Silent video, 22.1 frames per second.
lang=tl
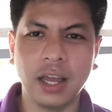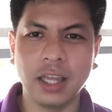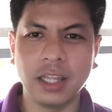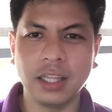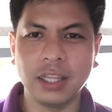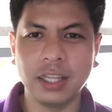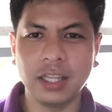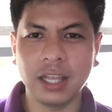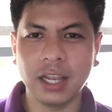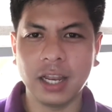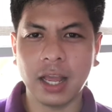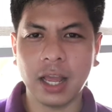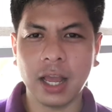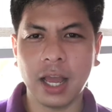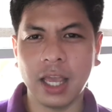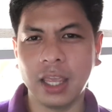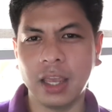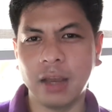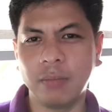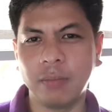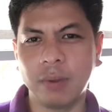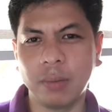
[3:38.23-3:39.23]
hindi nila
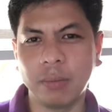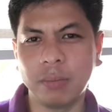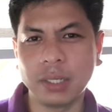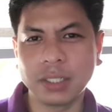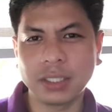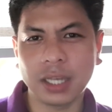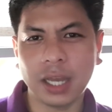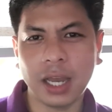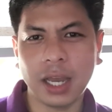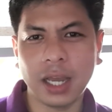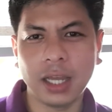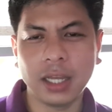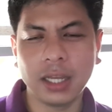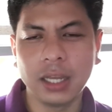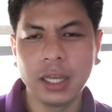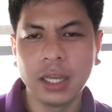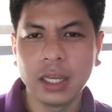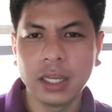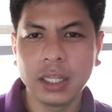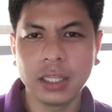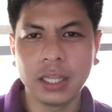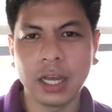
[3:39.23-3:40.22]
kayang magbasa
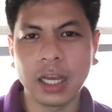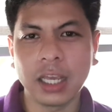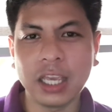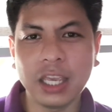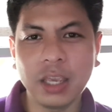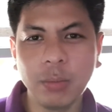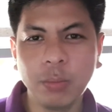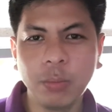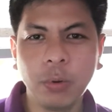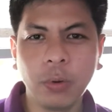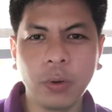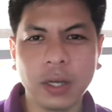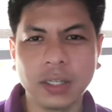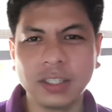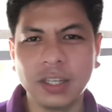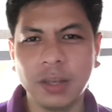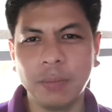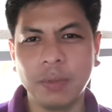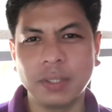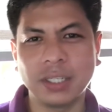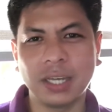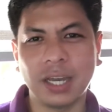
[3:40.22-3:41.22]
ng e-book
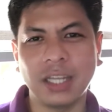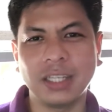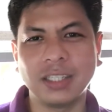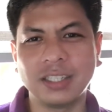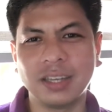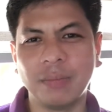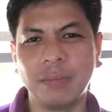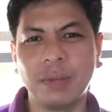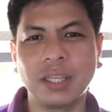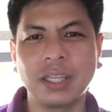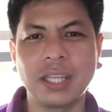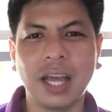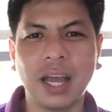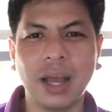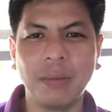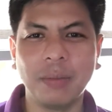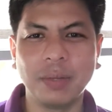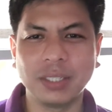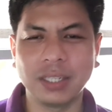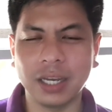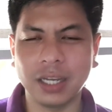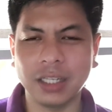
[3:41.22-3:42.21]
kasi masakit sa mata,
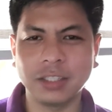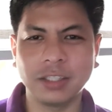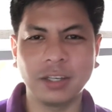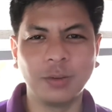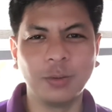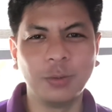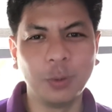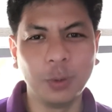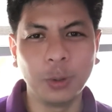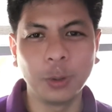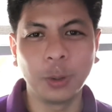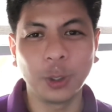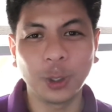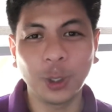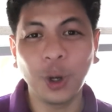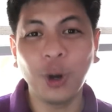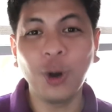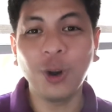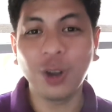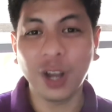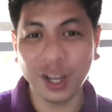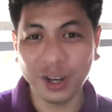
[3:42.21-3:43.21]
masakit sa ulo.
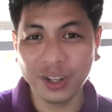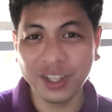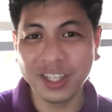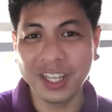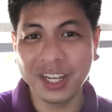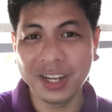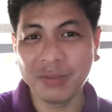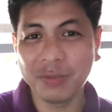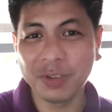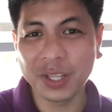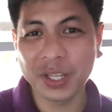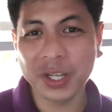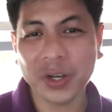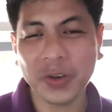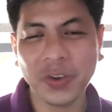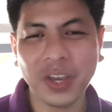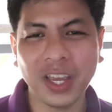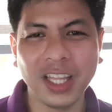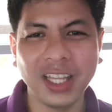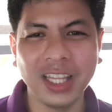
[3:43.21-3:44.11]
Totoo, ganun din naman ako eh.